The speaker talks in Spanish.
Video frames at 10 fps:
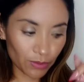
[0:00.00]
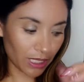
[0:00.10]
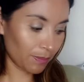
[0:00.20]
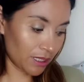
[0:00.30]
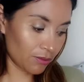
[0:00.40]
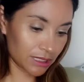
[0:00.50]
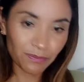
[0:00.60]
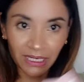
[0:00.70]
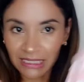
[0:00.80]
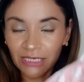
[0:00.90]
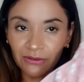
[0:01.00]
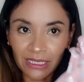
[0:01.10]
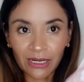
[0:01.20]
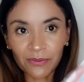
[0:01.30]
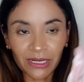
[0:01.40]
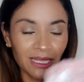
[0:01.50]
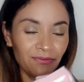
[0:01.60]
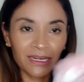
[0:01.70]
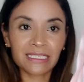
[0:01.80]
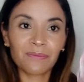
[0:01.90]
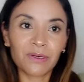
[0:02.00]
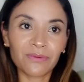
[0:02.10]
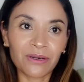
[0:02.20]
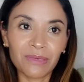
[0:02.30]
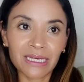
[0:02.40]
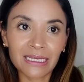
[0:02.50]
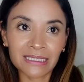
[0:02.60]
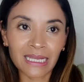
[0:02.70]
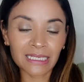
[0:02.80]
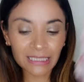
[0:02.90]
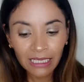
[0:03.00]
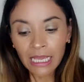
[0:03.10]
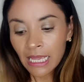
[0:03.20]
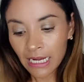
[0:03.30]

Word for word: Hubiera pedido eso para que se notara como que la diferencia, pero bueno, miren, están así.